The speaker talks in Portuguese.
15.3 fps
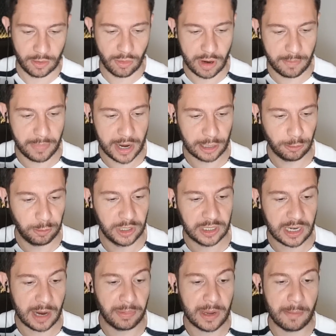Um abraço pro
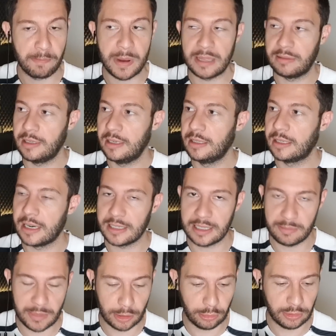Scarpa que é padrinho de
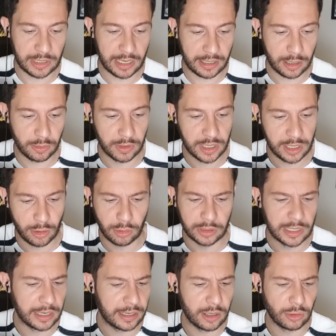casamento do Diegão Rigo,
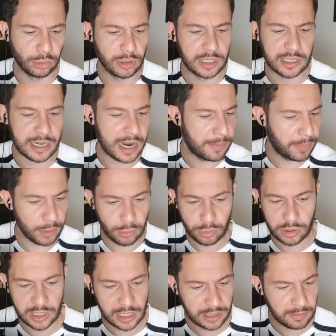ou Diegão do Scarpa, eu
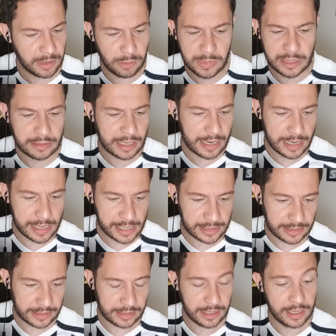não sei, também não me
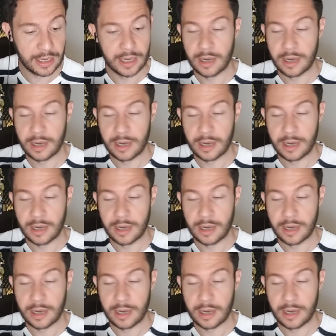interessa.